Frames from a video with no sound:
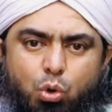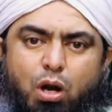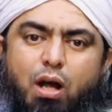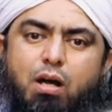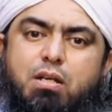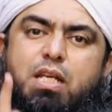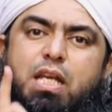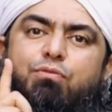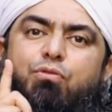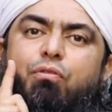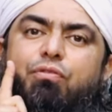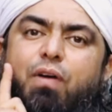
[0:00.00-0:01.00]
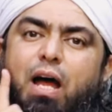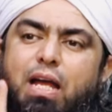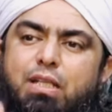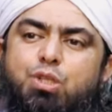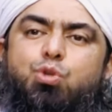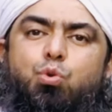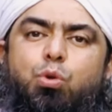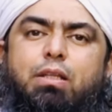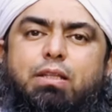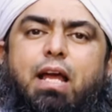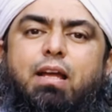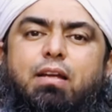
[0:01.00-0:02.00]
कुरान की वो वाहिद
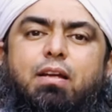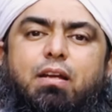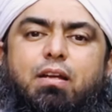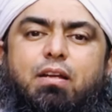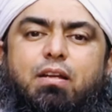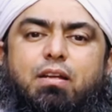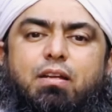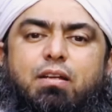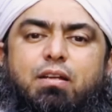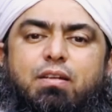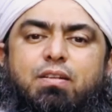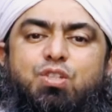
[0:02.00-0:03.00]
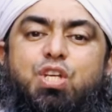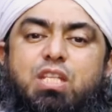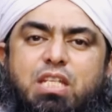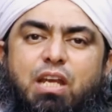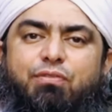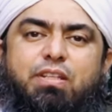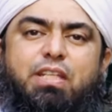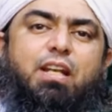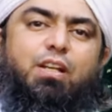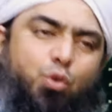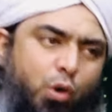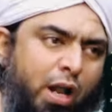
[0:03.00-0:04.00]
सूरत है जिसकी
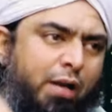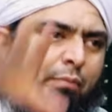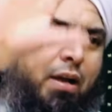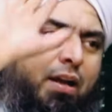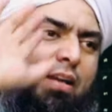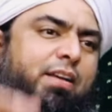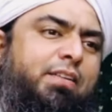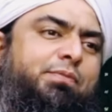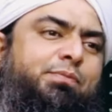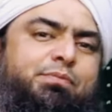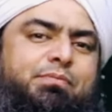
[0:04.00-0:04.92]
फजीलत कुरान में आई है